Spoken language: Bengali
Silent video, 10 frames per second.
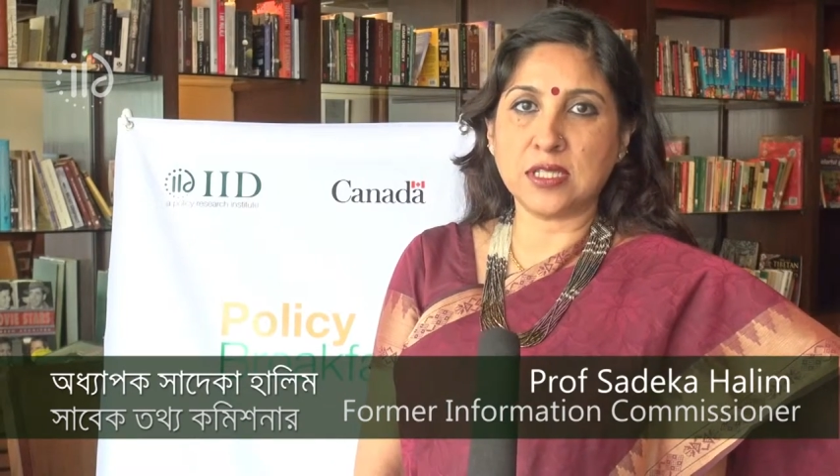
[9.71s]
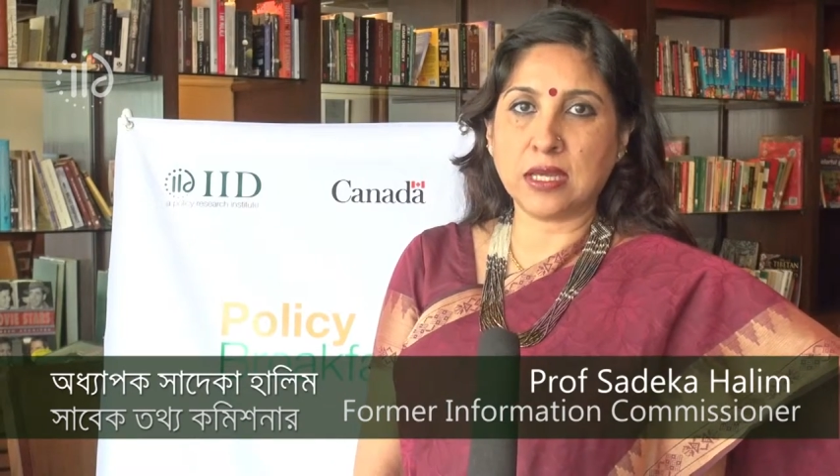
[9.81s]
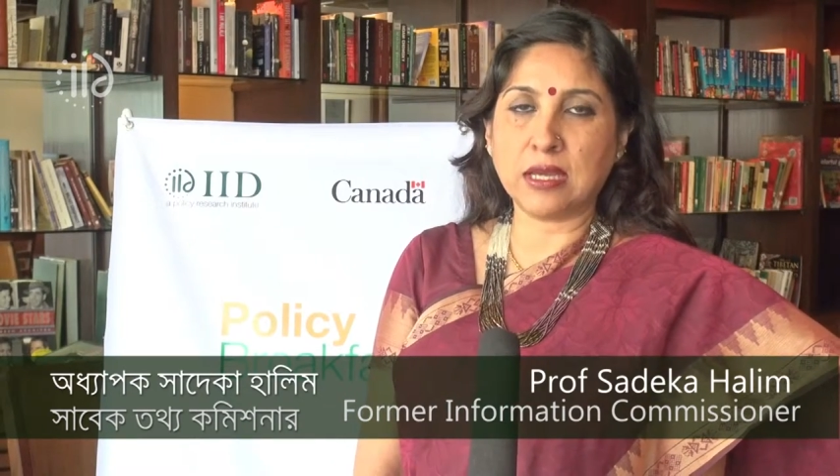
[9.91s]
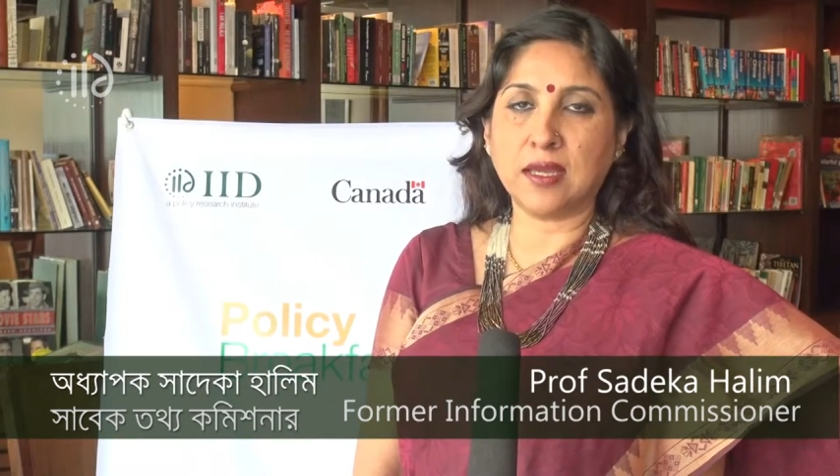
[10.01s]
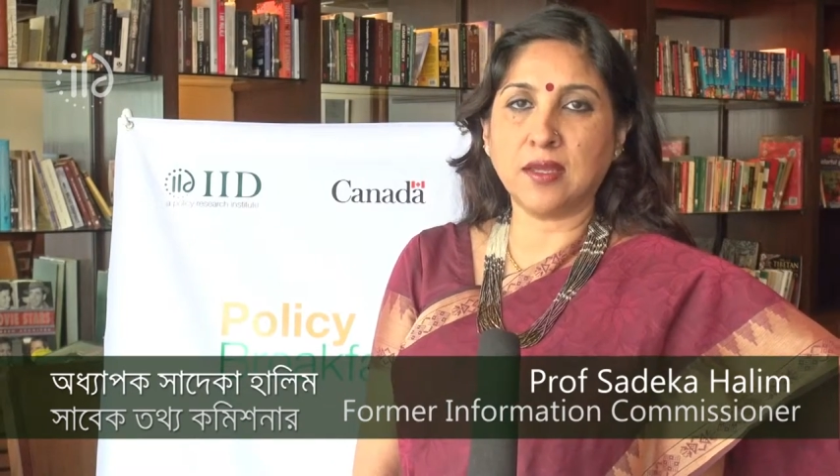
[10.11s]

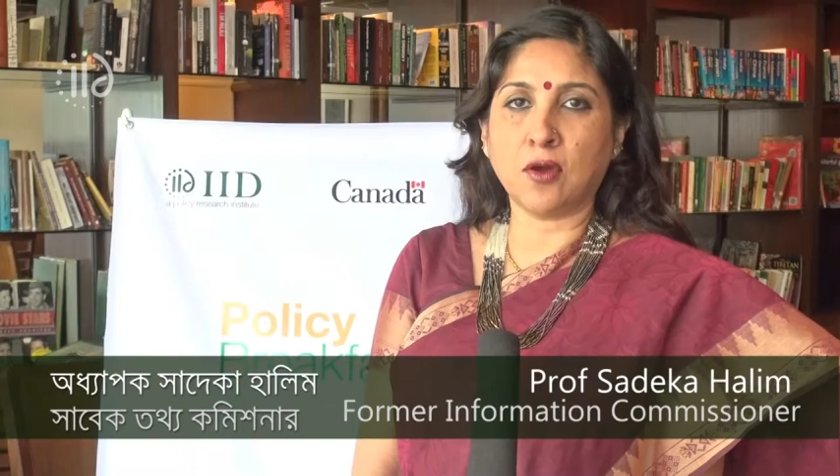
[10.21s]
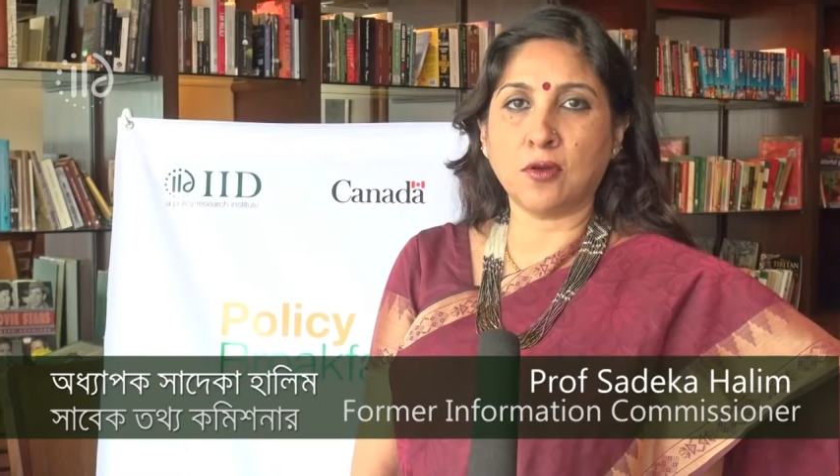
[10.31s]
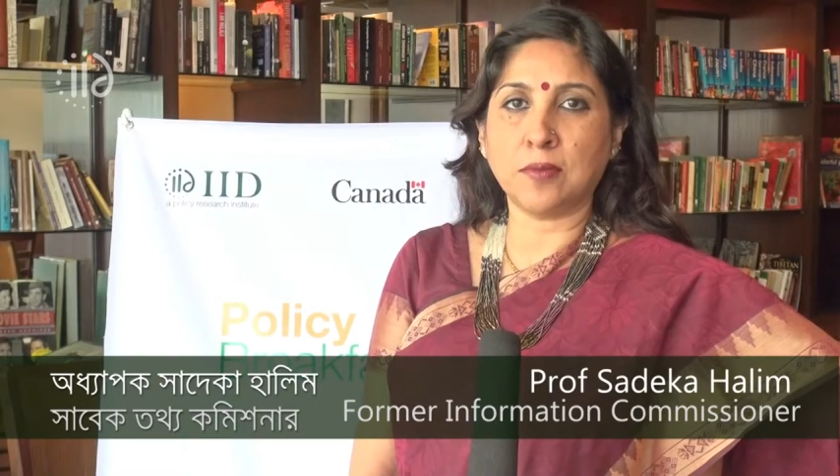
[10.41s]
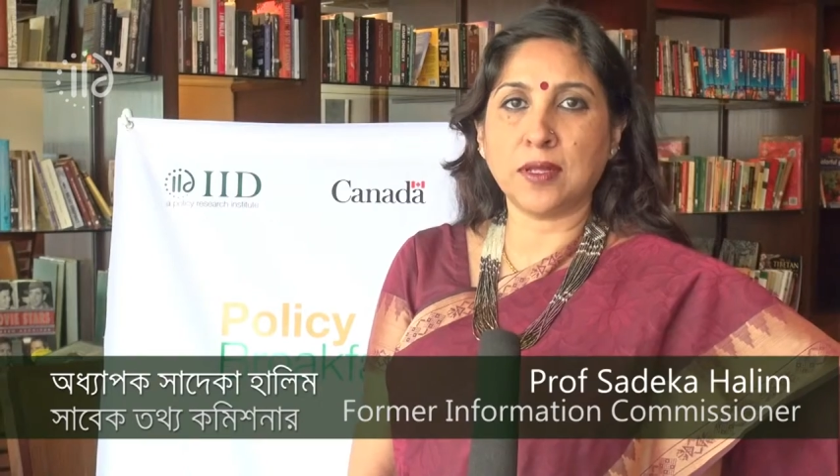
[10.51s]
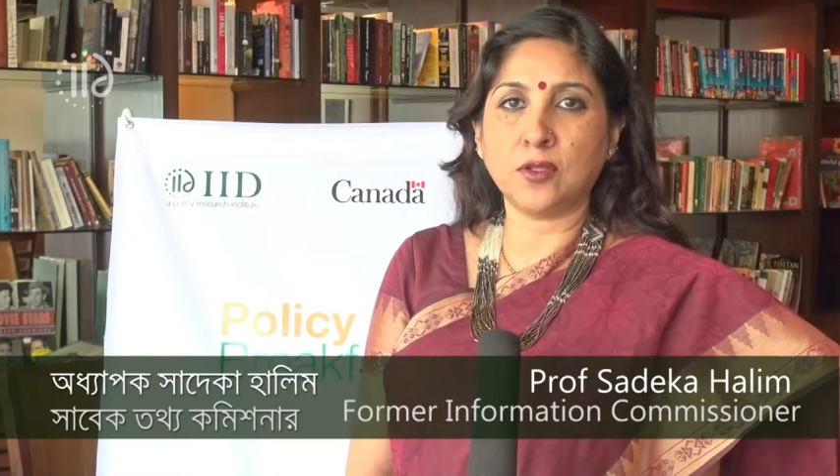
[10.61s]
জায়গায়
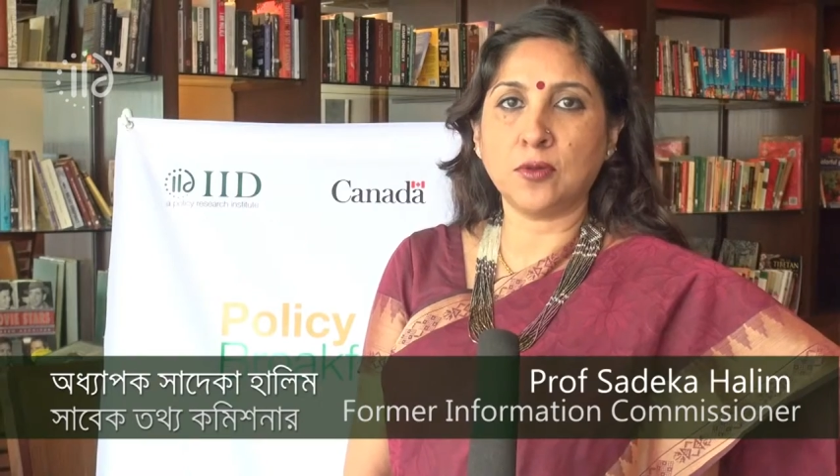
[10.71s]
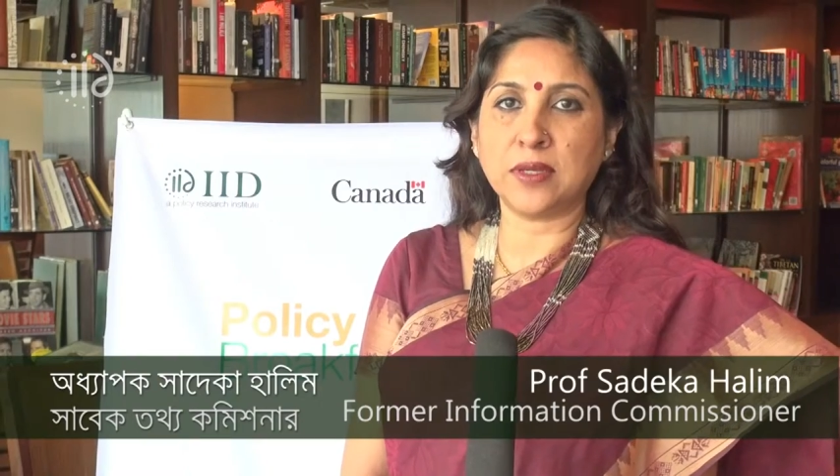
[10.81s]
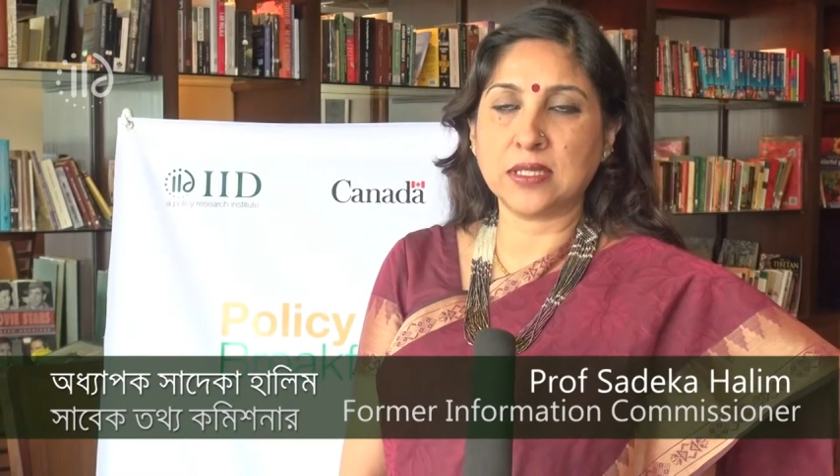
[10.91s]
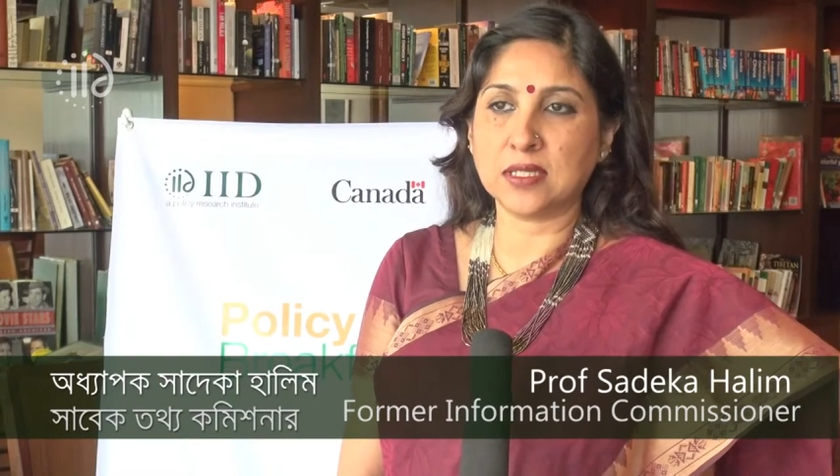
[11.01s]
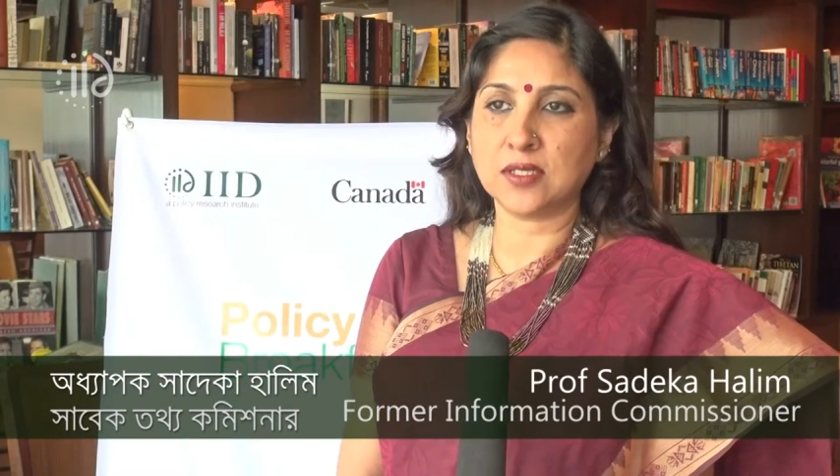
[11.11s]
গণমাধ্যম
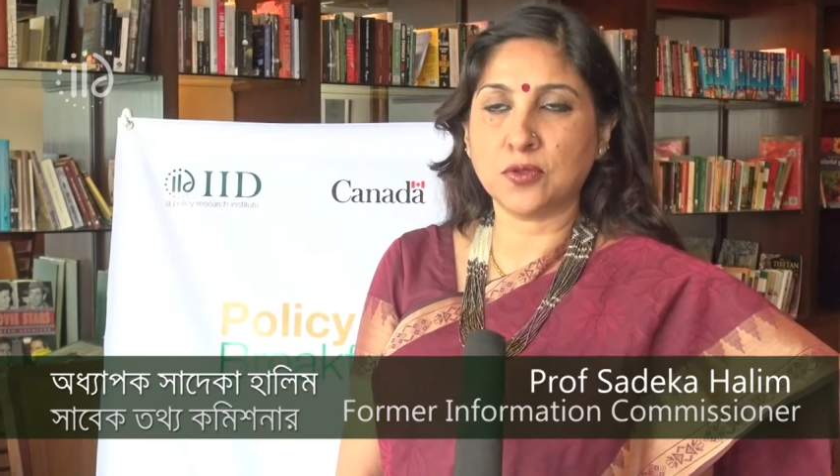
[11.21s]
একটি